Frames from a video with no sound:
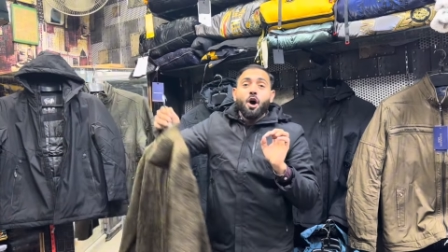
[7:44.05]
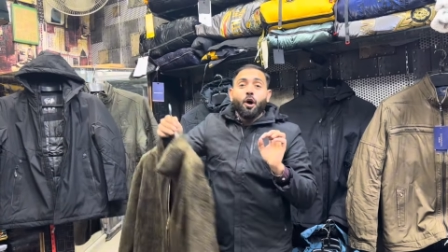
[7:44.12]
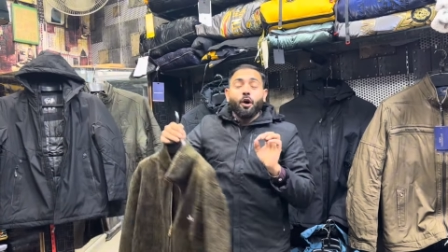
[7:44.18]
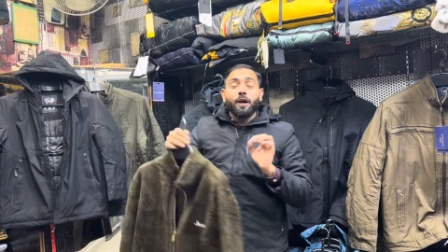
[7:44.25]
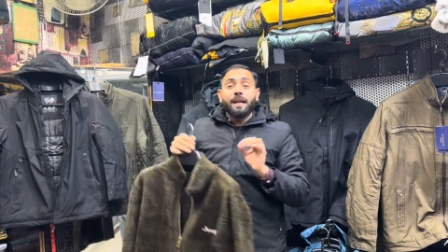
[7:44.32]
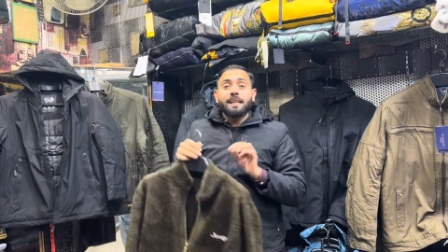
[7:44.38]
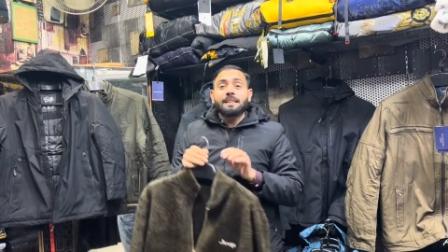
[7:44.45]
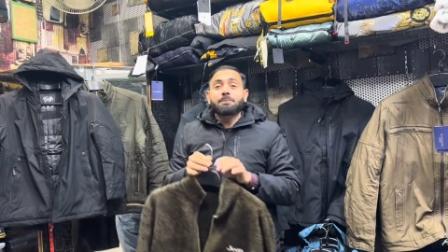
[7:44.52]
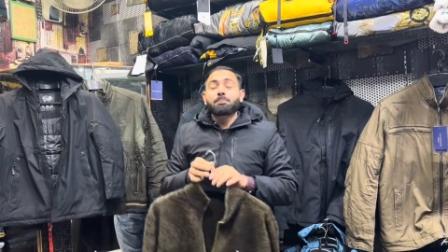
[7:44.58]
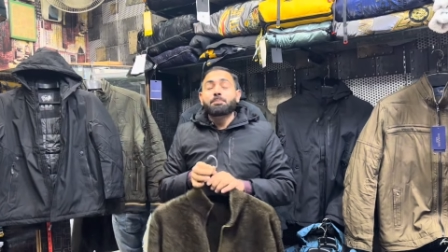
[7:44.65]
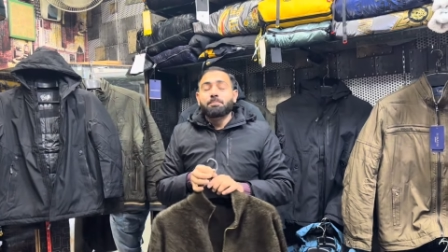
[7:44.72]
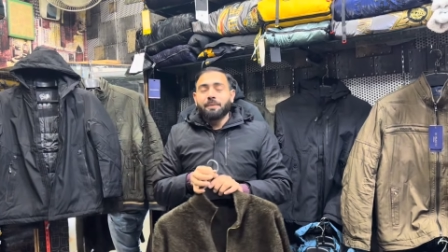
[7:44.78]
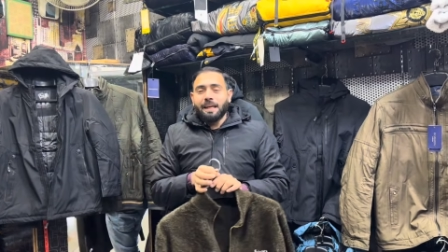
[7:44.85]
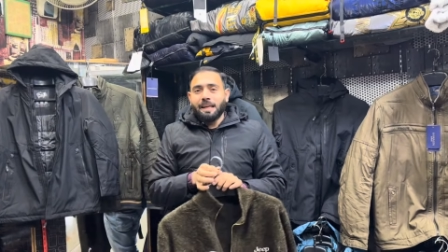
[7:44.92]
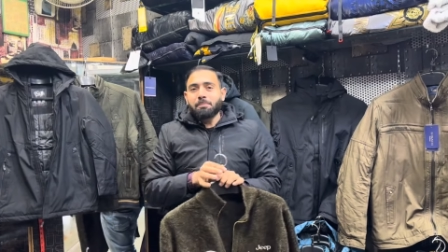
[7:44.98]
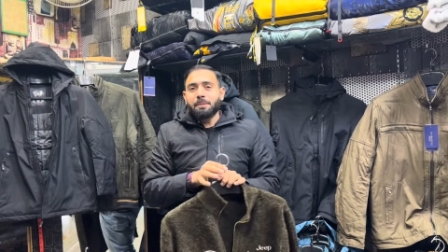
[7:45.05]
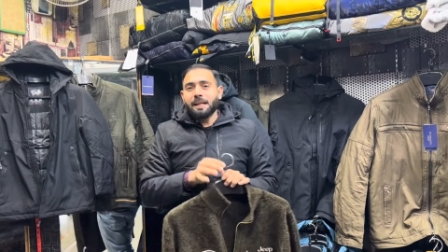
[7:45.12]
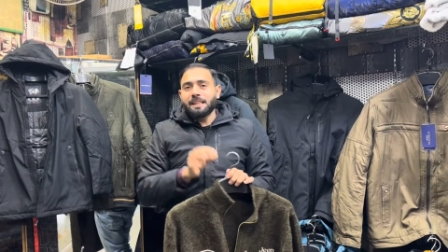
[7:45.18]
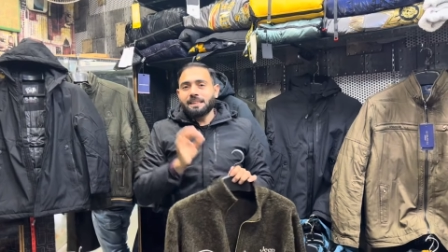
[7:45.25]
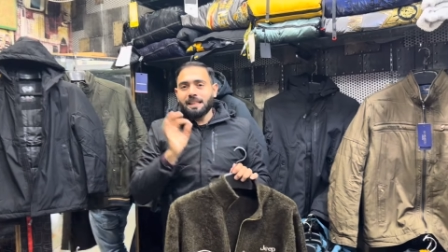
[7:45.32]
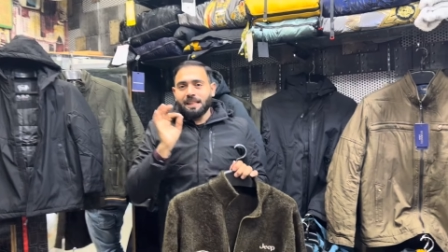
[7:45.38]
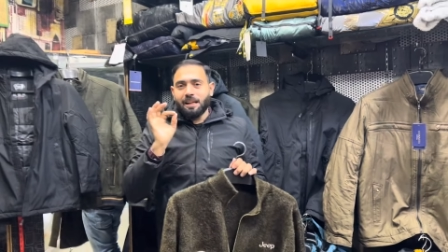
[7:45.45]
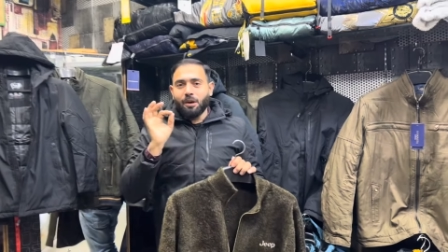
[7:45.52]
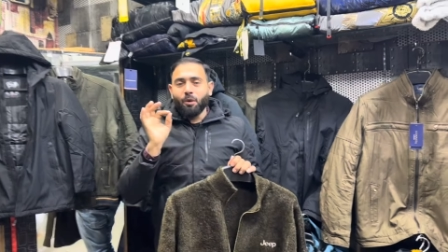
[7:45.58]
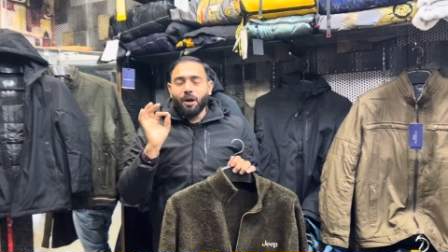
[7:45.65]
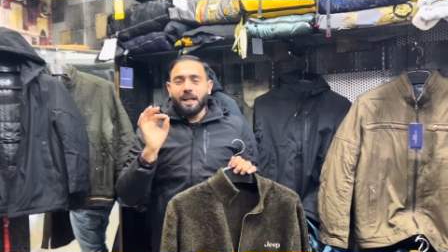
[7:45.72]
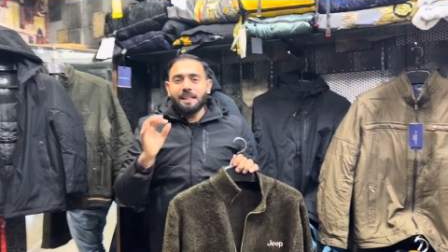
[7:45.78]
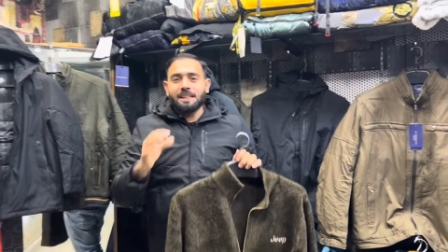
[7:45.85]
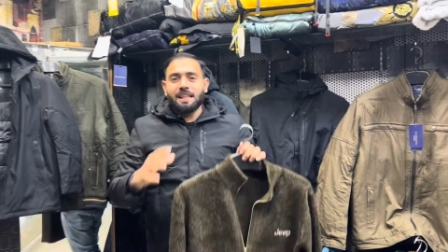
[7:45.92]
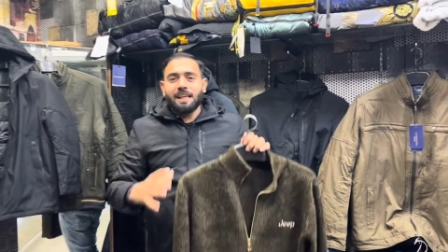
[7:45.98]
और मेरी बड़ी ज्यादा
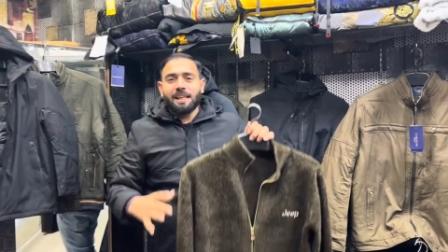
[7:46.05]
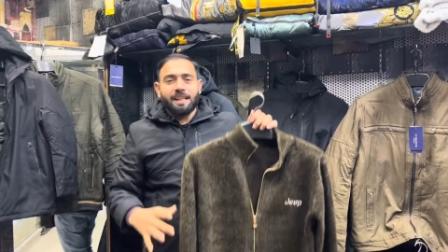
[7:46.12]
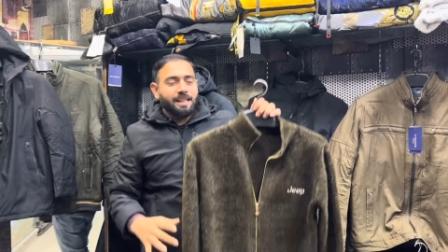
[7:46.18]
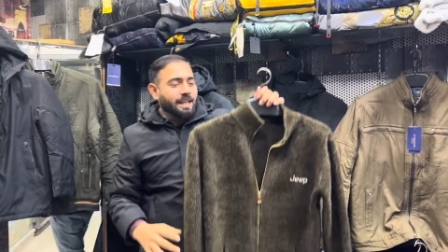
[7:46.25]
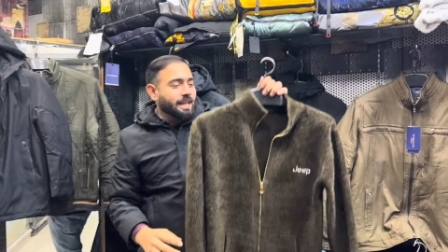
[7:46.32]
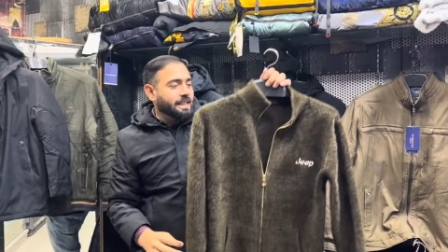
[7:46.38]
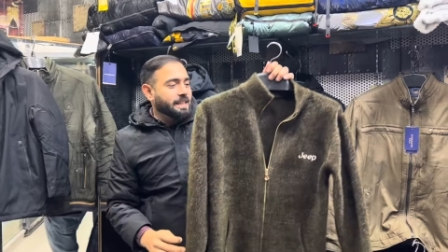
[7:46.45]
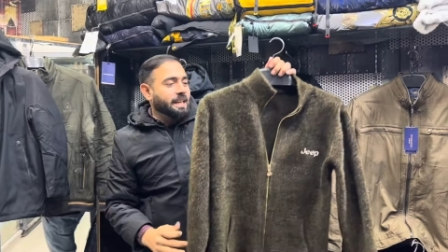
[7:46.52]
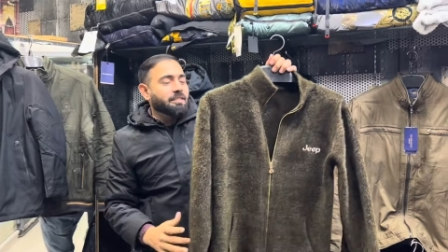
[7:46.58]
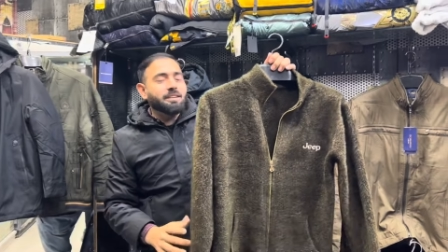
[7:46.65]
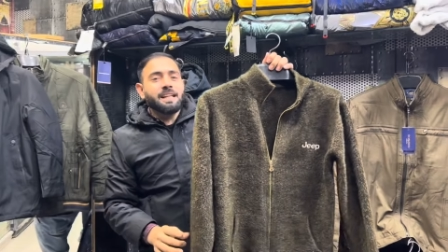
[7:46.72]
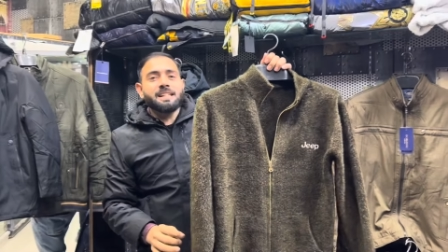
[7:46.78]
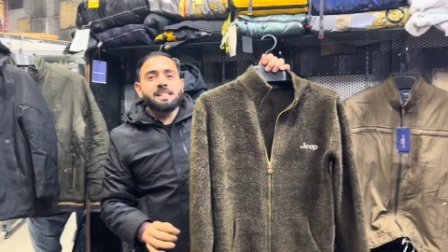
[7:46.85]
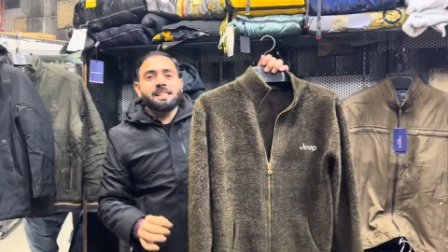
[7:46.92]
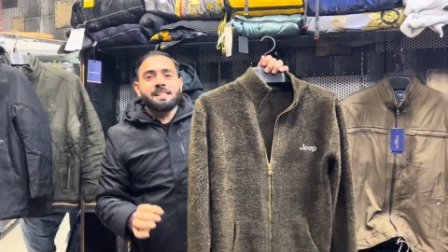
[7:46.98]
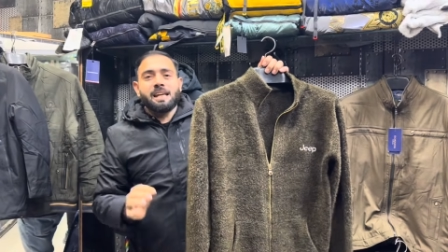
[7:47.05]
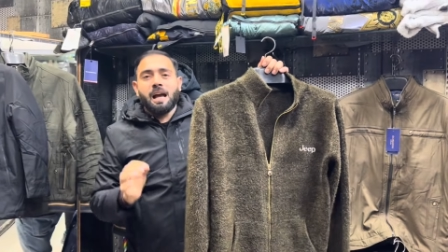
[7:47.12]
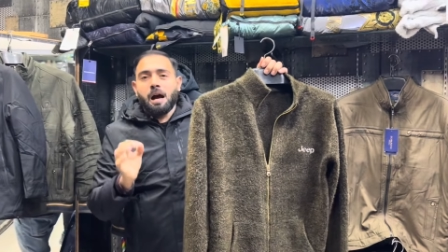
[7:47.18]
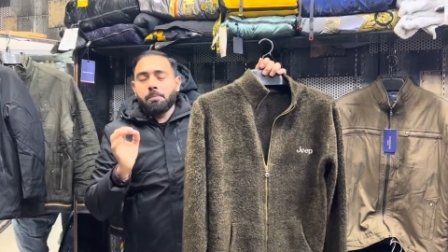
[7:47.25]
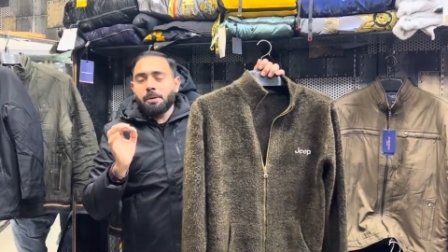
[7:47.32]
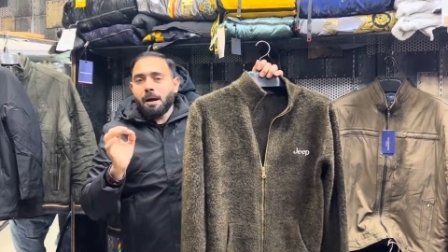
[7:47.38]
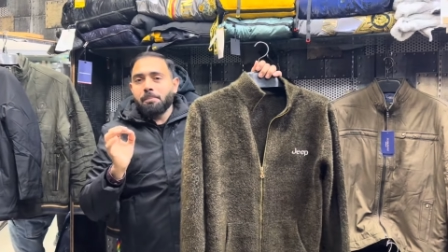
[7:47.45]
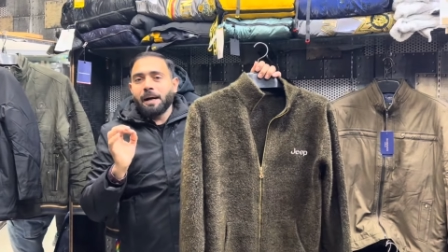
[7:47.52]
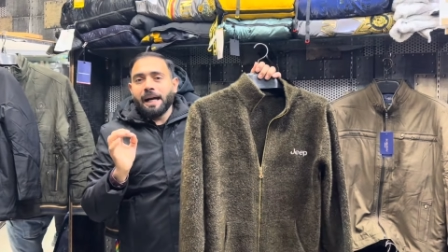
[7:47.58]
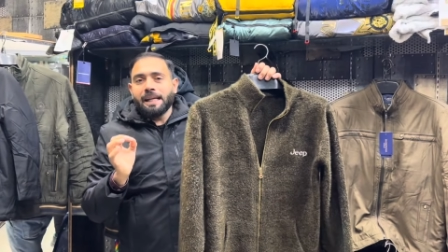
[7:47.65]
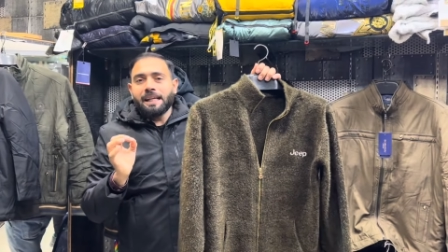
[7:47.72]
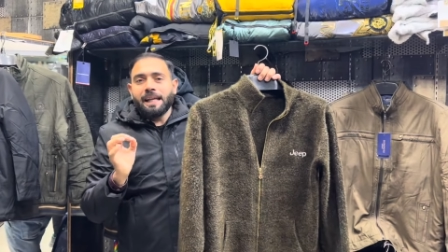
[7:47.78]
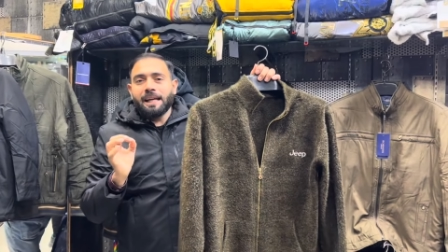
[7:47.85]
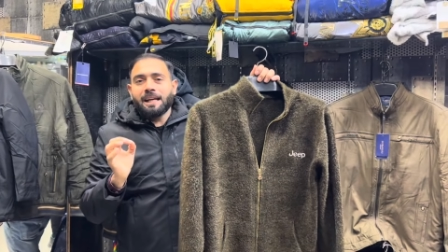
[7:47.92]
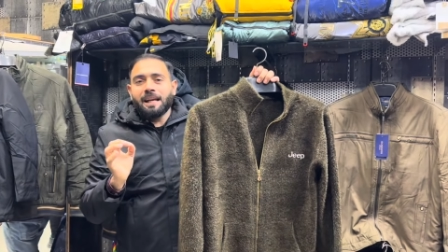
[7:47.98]
ख्वाहिश थी कि यार ये वाली चीजें आपका भाई
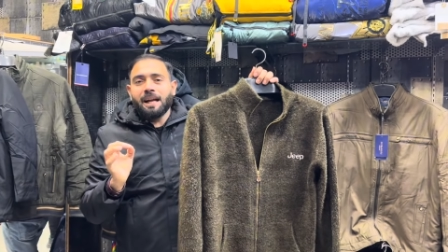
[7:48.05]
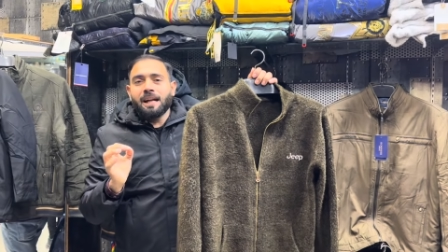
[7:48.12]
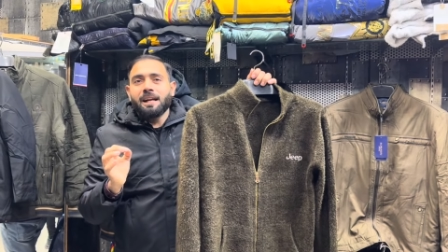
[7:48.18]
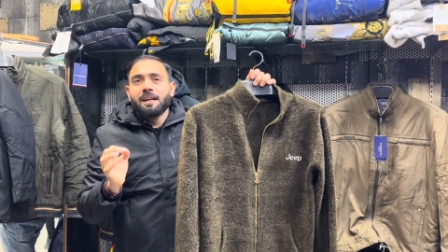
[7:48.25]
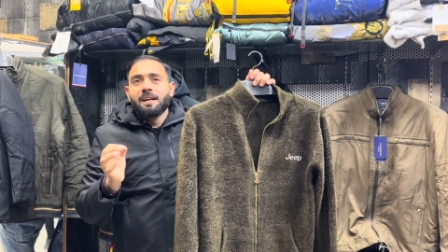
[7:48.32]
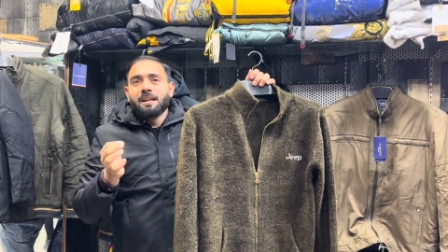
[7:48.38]
लेकर आए